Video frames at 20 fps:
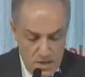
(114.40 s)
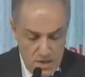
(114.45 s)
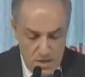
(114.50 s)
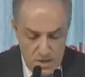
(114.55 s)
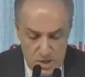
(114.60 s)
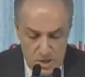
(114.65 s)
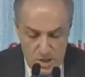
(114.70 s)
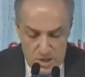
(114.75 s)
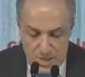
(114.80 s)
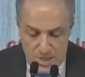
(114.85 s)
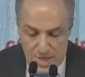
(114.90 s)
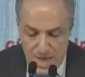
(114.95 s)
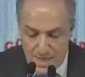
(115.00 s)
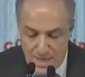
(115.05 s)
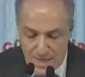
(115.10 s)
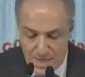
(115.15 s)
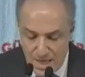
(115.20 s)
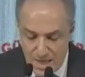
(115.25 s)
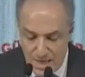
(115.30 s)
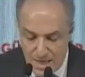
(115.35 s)
cinsel
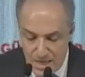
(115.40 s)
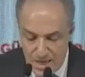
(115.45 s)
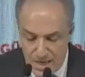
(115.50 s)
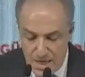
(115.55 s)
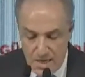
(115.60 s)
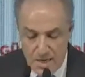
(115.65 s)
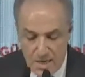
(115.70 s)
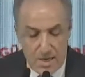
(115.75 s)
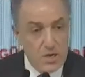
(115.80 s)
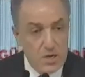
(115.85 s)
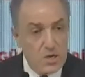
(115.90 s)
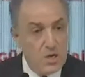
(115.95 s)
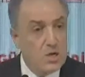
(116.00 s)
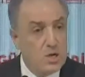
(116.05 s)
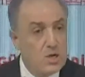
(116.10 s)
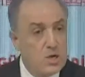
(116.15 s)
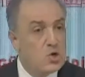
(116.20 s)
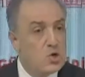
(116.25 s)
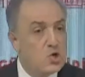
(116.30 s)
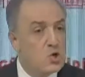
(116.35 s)
saldırı,
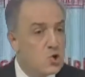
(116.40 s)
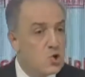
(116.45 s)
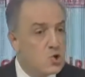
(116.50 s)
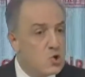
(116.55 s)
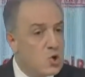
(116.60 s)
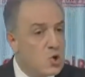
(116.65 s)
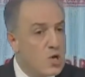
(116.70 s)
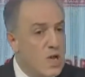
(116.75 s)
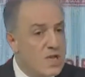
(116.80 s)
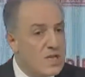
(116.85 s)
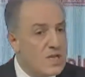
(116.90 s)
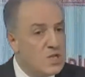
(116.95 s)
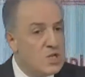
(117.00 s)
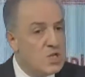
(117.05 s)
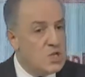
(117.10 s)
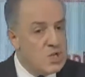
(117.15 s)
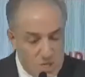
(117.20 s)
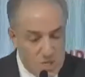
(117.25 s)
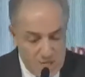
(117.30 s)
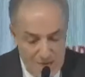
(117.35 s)
çocukların
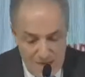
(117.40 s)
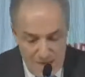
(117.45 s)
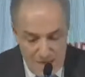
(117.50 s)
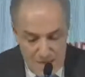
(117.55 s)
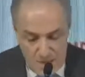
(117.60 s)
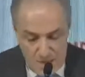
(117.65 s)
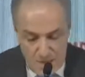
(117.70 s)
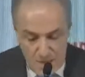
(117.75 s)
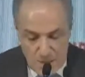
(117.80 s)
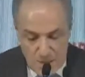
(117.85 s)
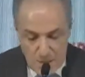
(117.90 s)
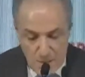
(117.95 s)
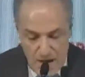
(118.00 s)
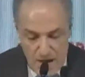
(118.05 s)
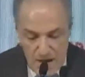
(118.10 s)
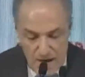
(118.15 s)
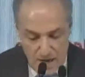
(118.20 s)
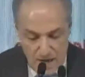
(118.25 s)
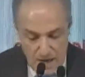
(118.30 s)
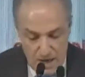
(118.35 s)
cinsel
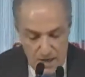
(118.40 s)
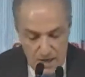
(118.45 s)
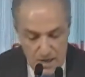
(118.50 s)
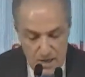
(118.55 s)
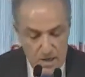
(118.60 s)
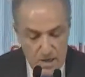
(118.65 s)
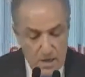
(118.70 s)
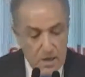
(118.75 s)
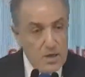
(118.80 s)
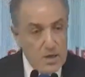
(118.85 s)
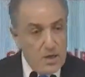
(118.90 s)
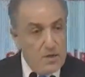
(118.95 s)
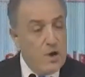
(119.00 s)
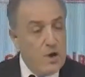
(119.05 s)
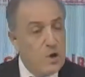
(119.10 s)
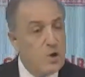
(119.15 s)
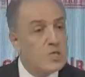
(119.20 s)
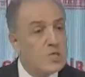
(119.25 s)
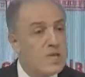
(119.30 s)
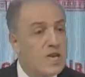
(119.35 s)
istismarı ve
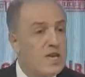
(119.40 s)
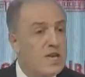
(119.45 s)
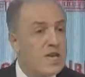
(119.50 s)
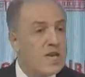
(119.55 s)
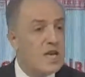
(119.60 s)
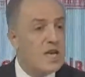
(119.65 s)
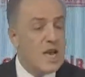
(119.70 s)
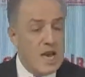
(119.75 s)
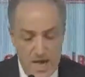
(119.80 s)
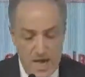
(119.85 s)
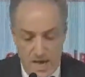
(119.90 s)
özellikle